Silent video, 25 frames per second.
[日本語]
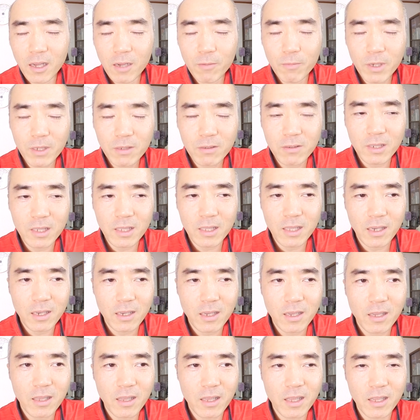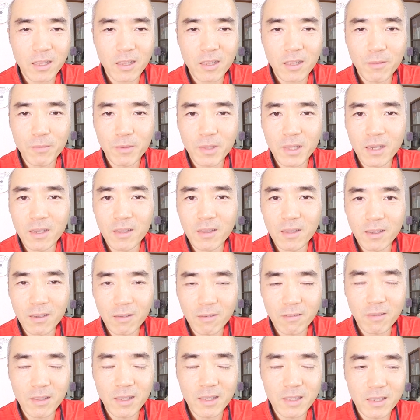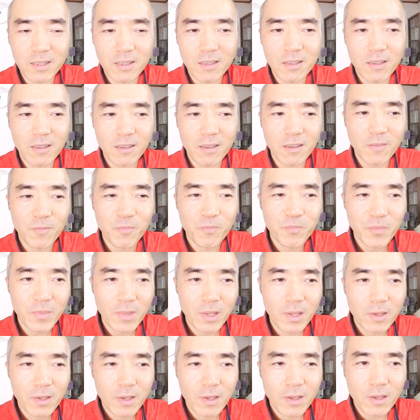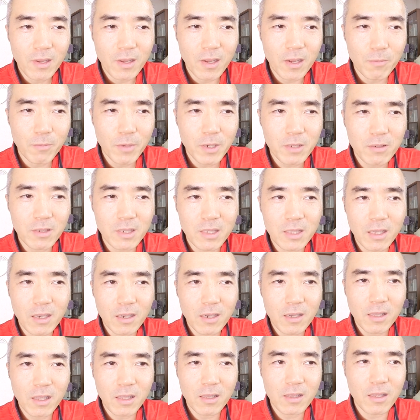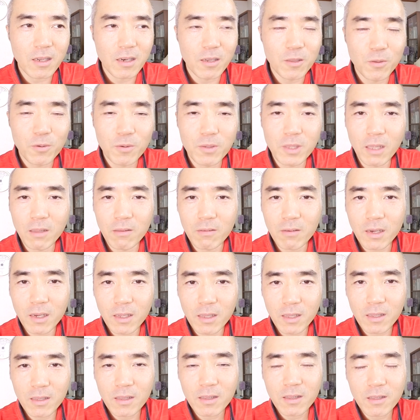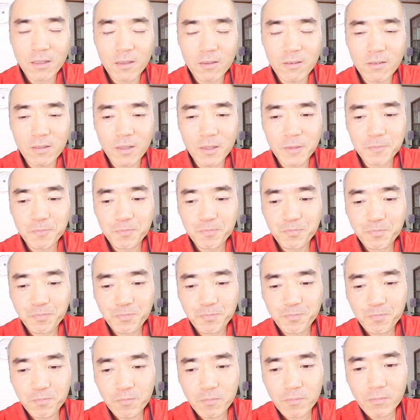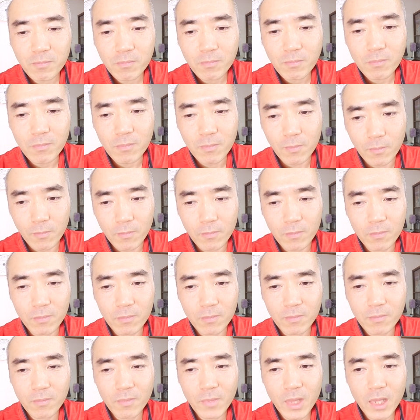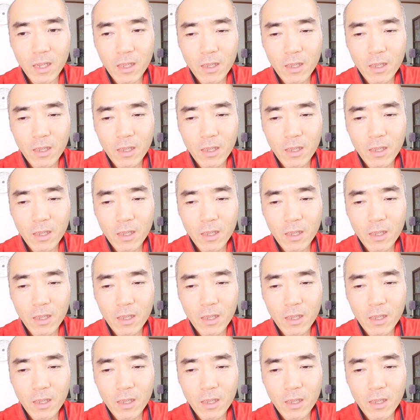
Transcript: 甘栗だけでやってみたいんだけどね実験甘栗だけだったらどうなのかなっていうねうん。